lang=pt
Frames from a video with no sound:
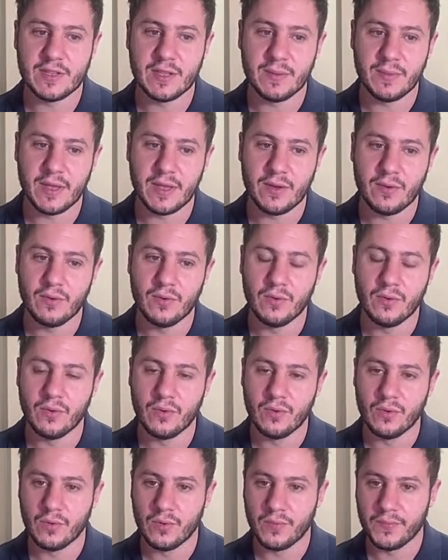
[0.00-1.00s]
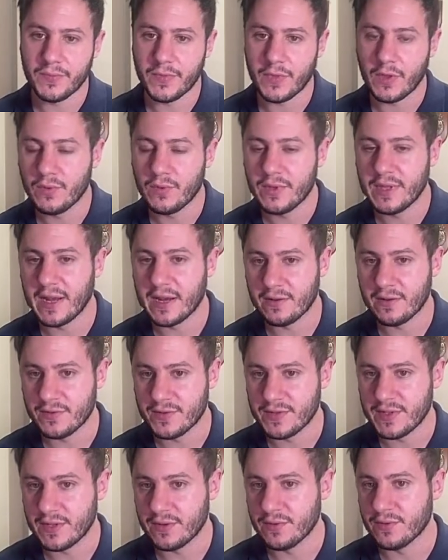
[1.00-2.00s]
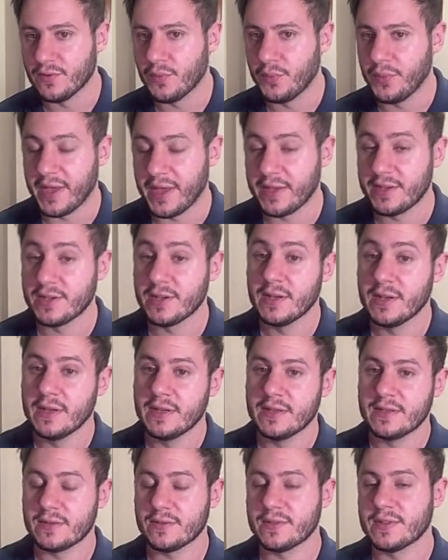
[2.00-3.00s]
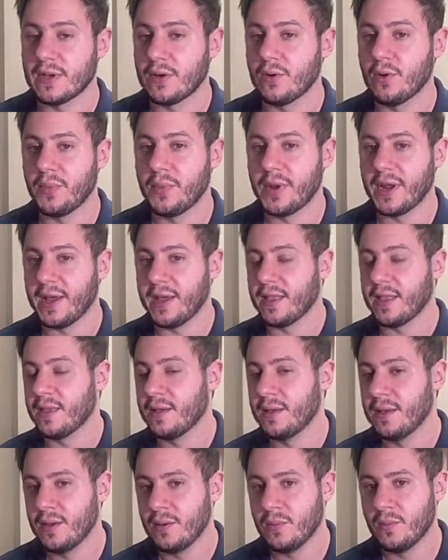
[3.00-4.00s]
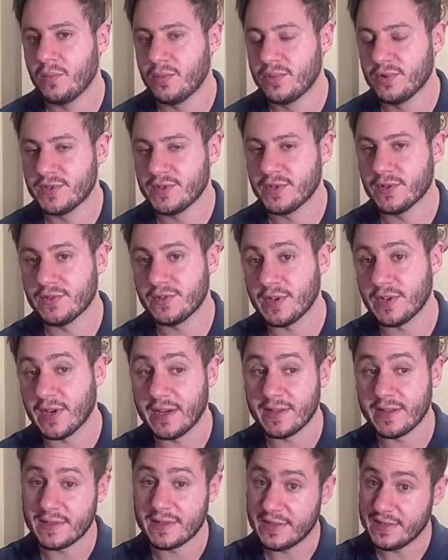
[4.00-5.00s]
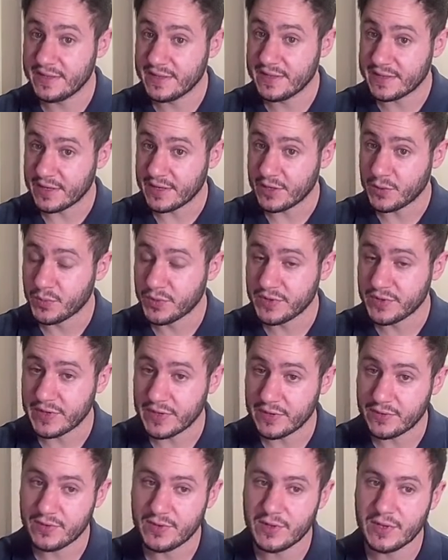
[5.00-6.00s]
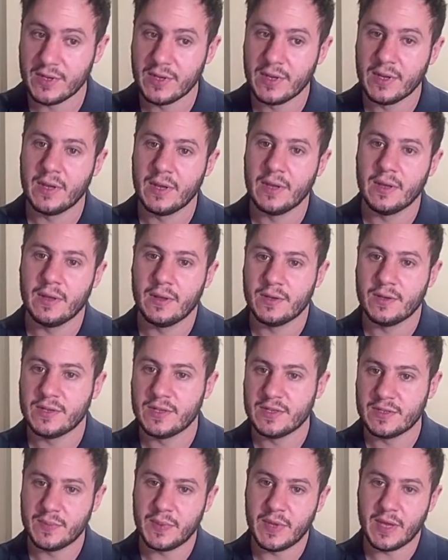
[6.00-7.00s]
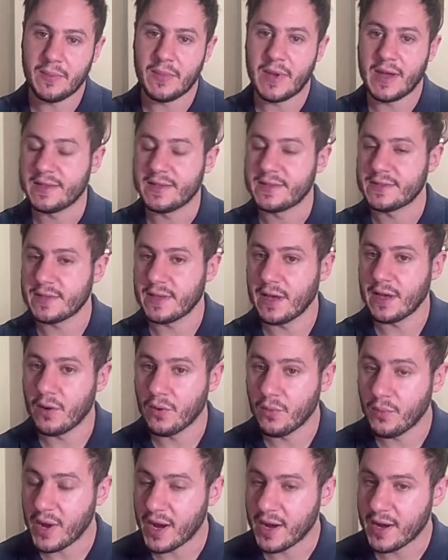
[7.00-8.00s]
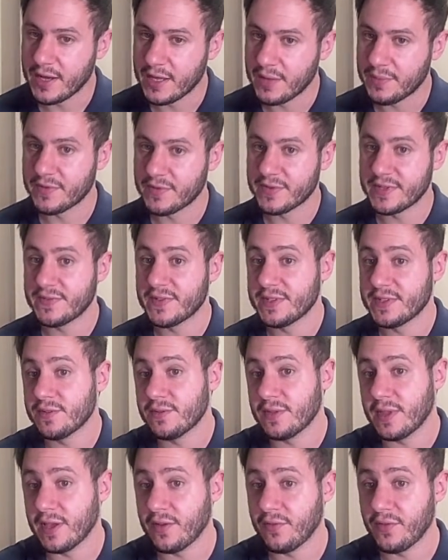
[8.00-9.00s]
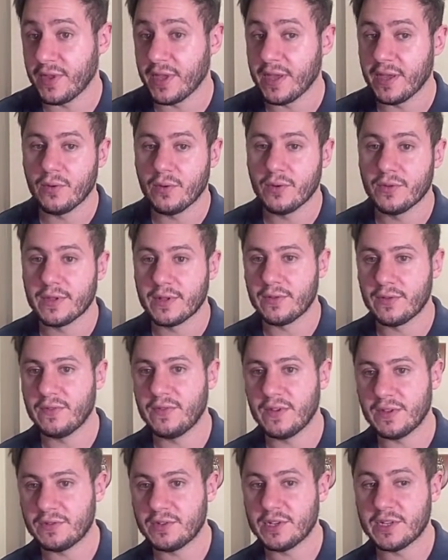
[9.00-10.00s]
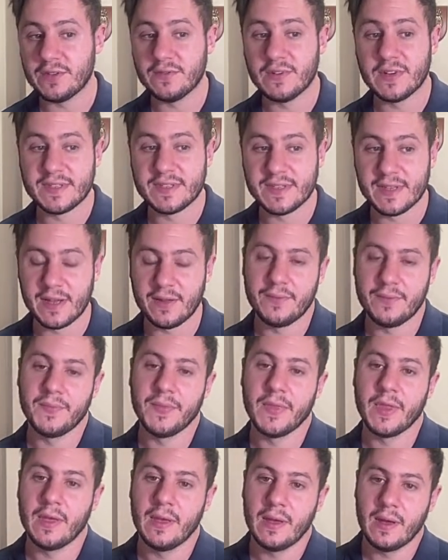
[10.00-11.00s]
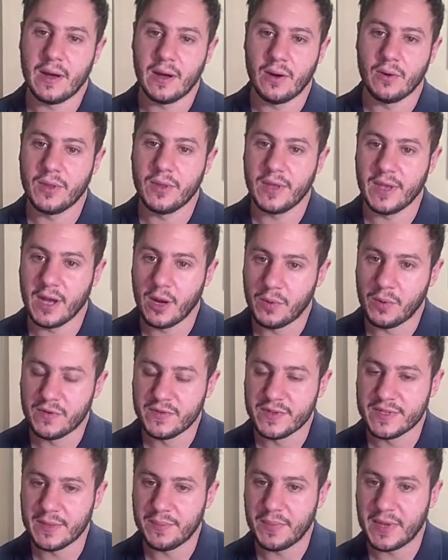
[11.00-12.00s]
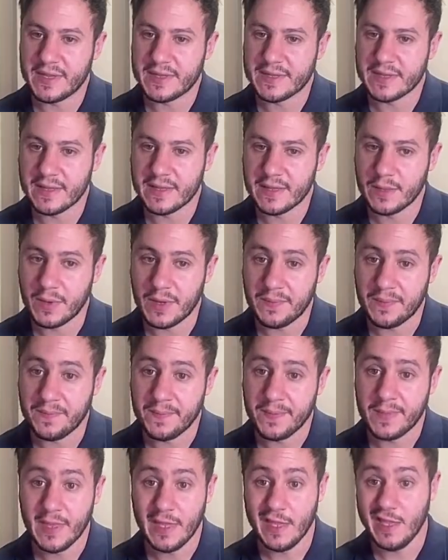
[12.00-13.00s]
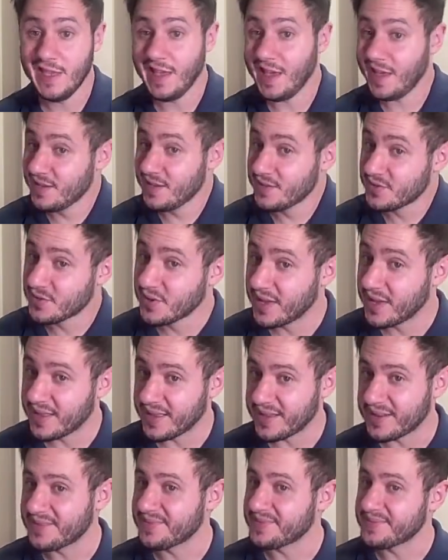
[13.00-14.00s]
também o, o dragãozinho, o pet. Você consegue comprar ela para os seus chars e 17% de XP a mais é algo bacana para você fazer um leveling né, enquanto tá no evento de aniversário, algo legal para você pensar também. E é isso, galera.